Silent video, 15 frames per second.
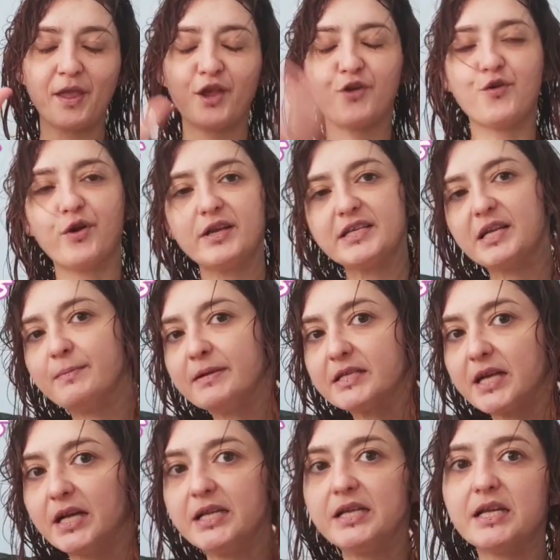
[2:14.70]
con esta
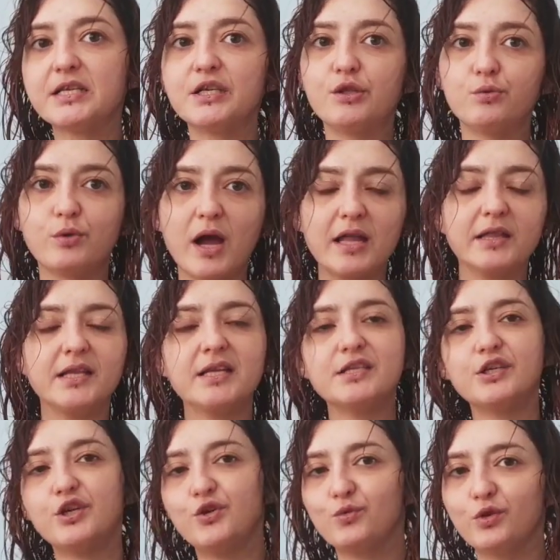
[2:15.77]
mascarilla ha sido un
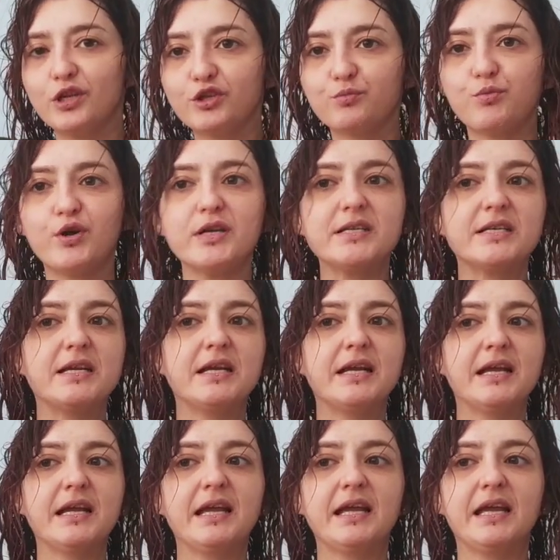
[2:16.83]
antes y un después.
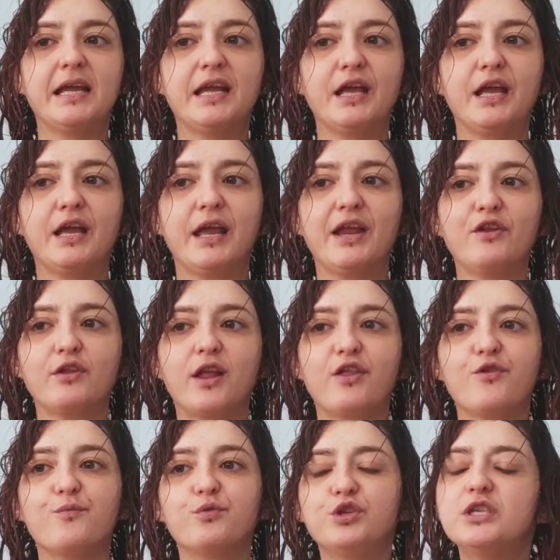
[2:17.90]
Eh, he
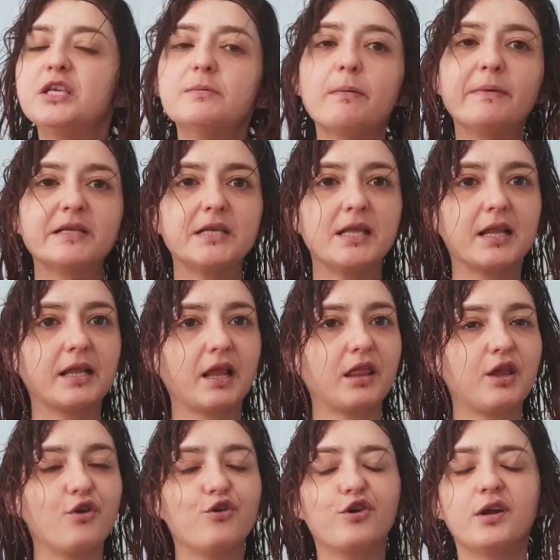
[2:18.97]
notado muchísima más
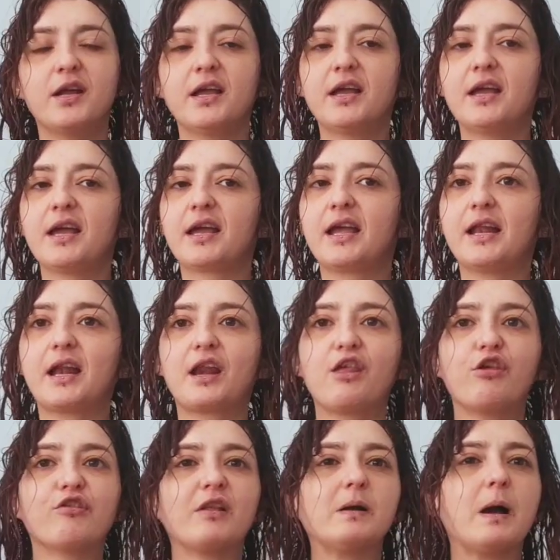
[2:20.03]
hidratación, el
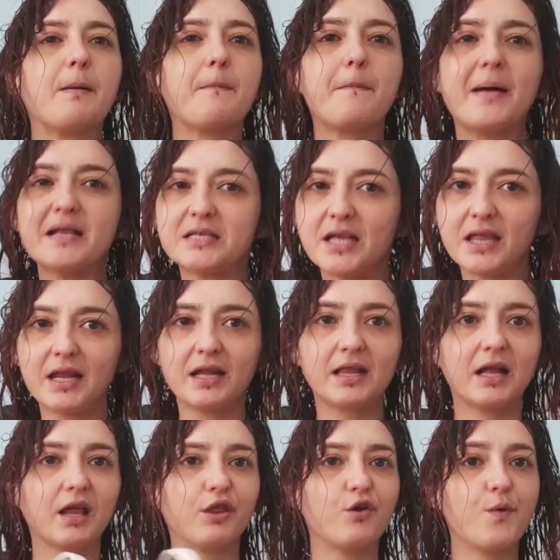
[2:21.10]
rizo estaba más
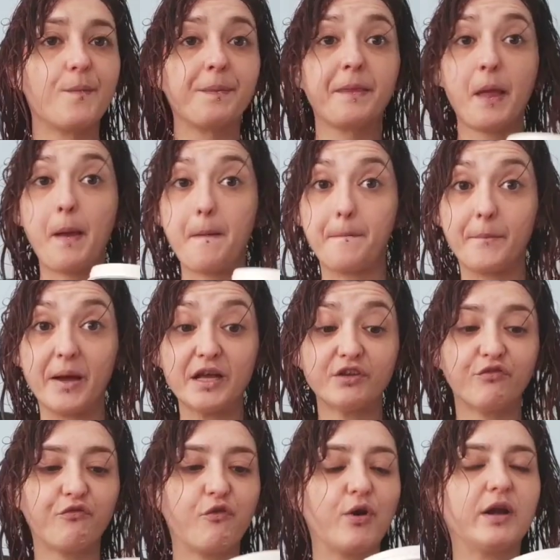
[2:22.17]
hidratado, más
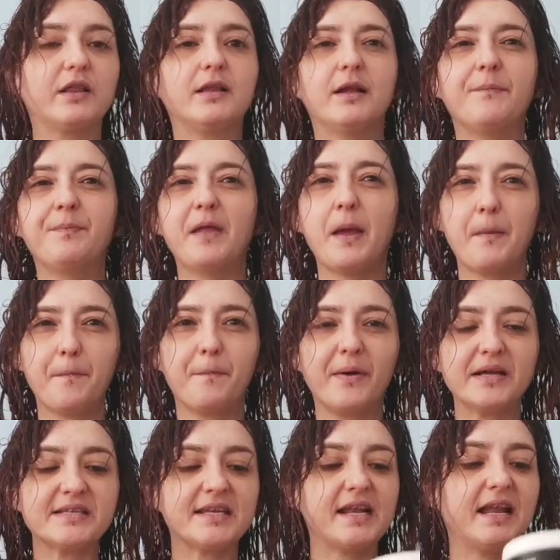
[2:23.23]
fuerte,
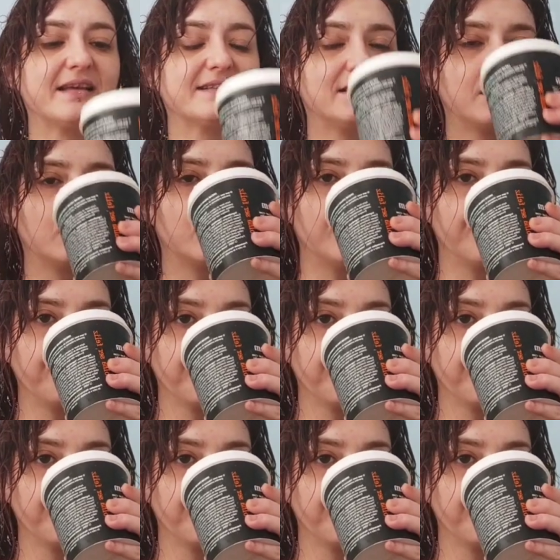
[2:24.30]
más elástico